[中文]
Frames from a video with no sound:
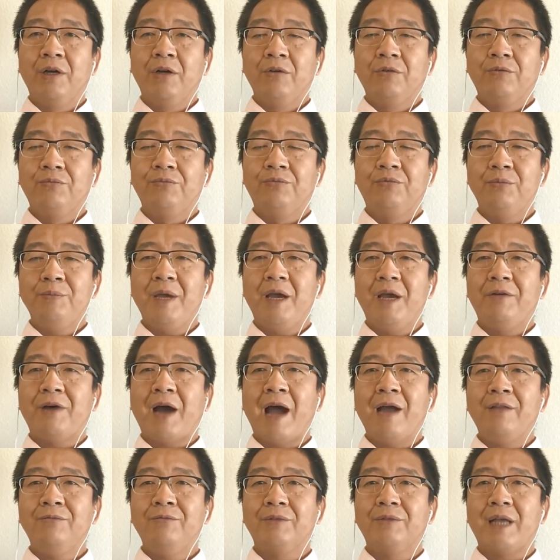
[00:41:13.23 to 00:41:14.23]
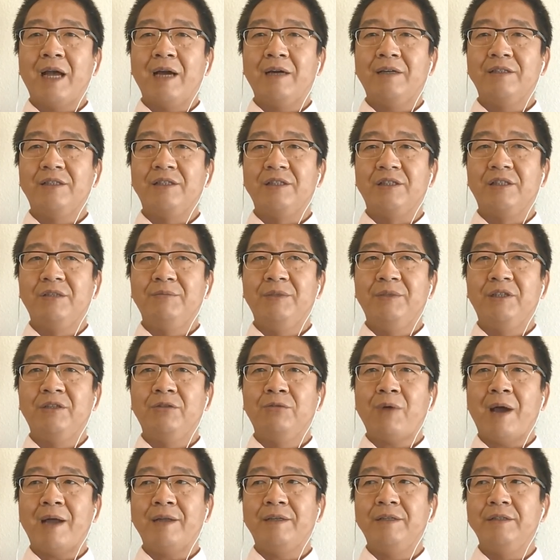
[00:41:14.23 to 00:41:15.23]
污蔑安禄山和史思明是
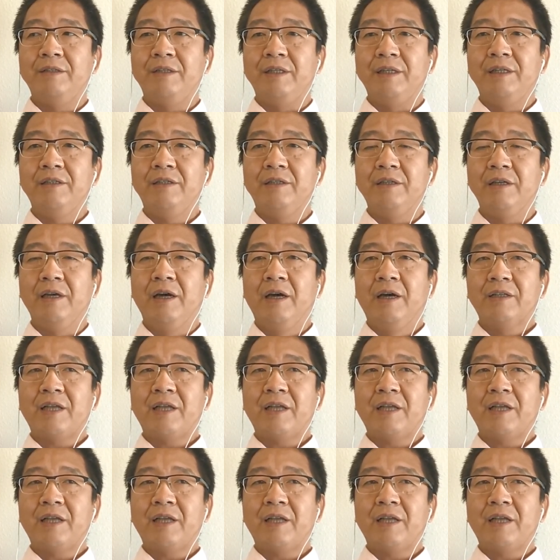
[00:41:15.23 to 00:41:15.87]
乱臣贼子，